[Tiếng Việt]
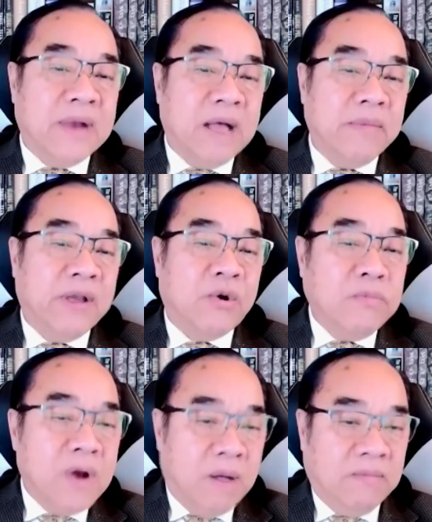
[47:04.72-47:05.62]
đang bị
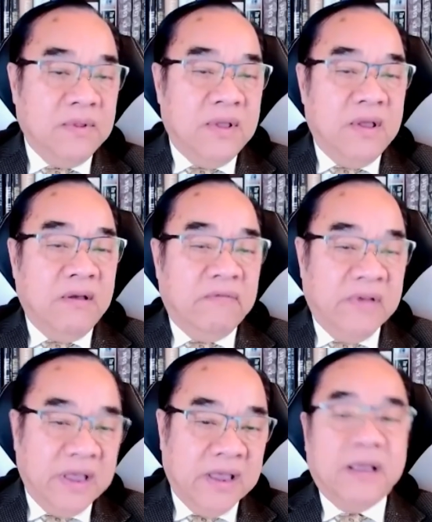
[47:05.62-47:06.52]
rúng động
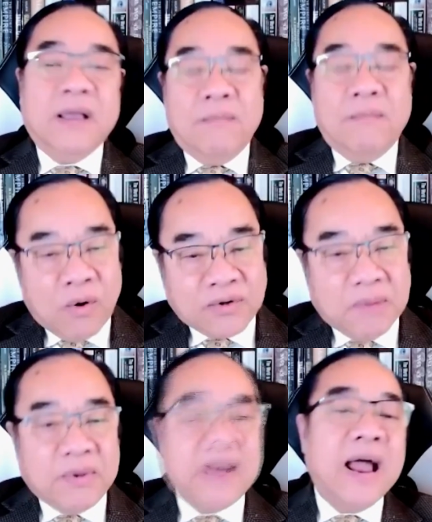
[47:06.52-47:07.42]
vì một
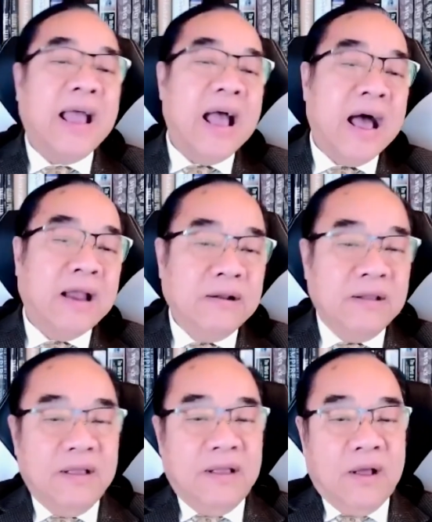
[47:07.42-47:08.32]
trong những cái đại án
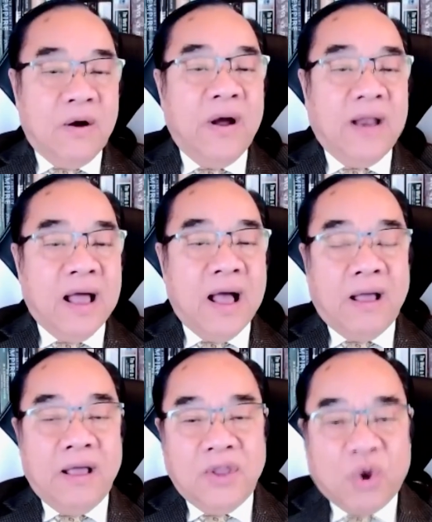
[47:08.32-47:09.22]
gọi là
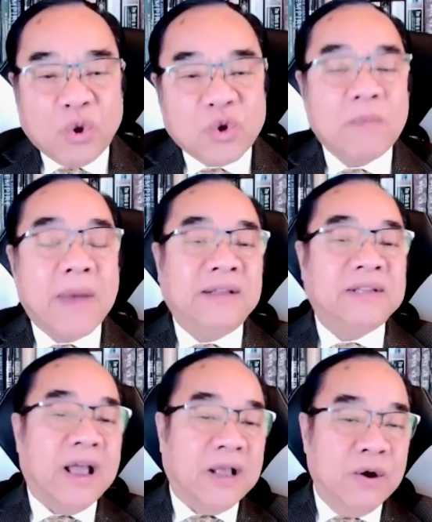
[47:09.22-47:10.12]
những cái chuyến bay
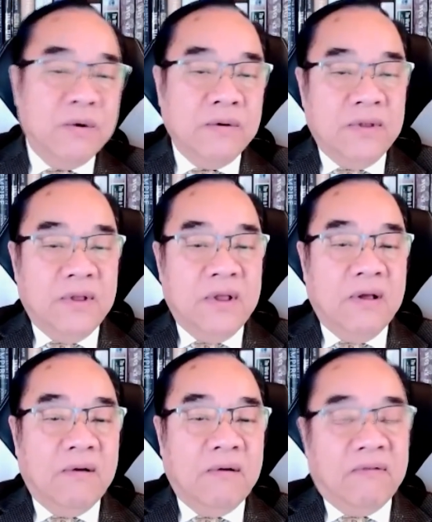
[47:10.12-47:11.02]
giải cứu
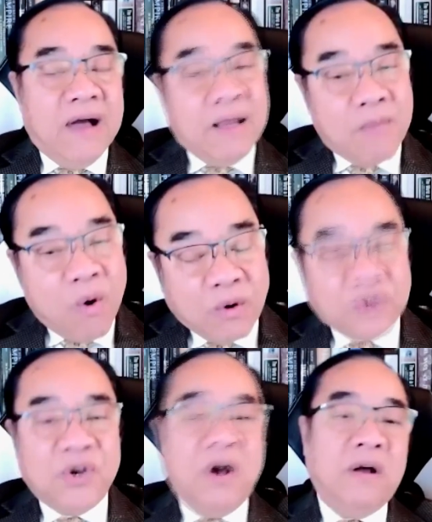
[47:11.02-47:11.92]
và bộ
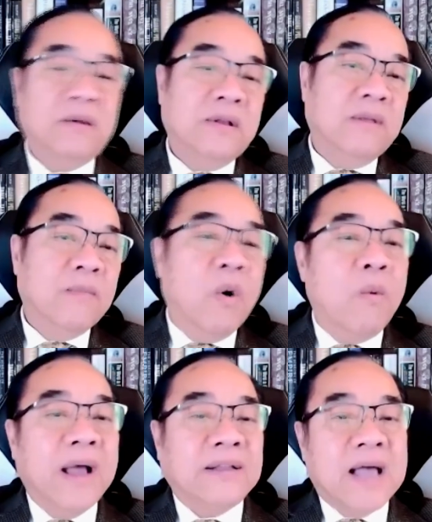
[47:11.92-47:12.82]
trưởng bộ
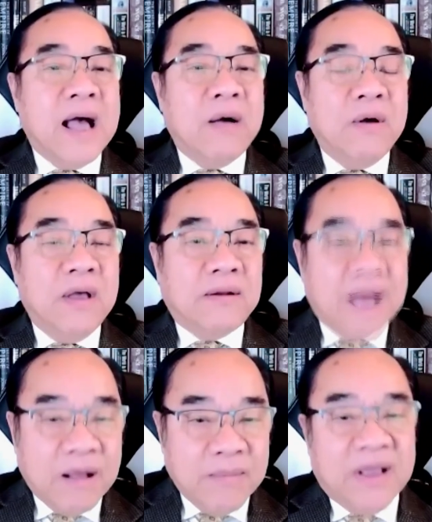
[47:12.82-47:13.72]
ngoại giao
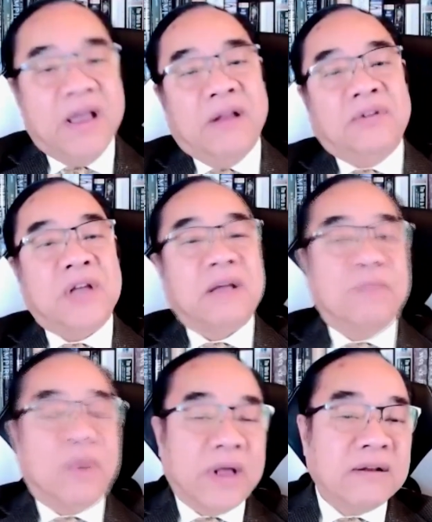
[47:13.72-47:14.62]
đã bị khiển trách
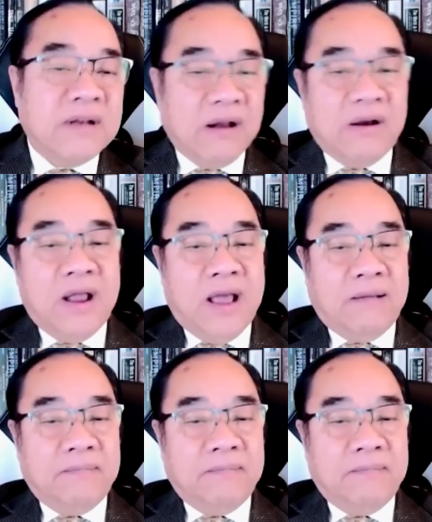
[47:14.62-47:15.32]
một cách nặng nề